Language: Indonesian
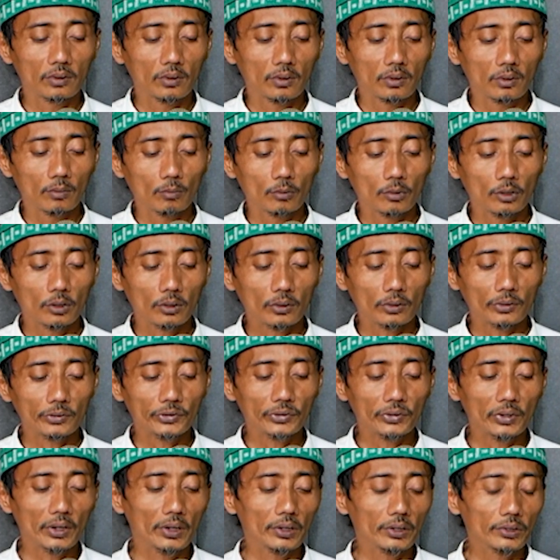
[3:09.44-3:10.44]
Maka
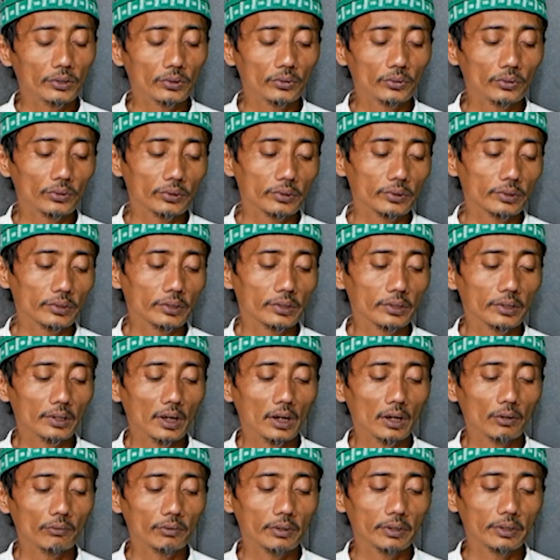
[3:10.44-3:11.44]
sa'atun
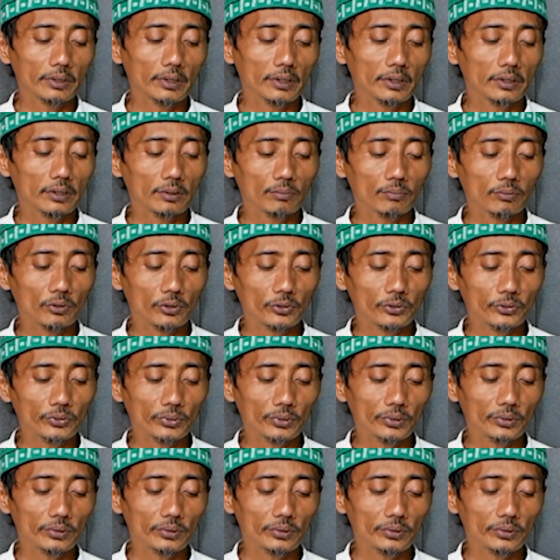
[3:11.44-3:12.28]
nikawidani poso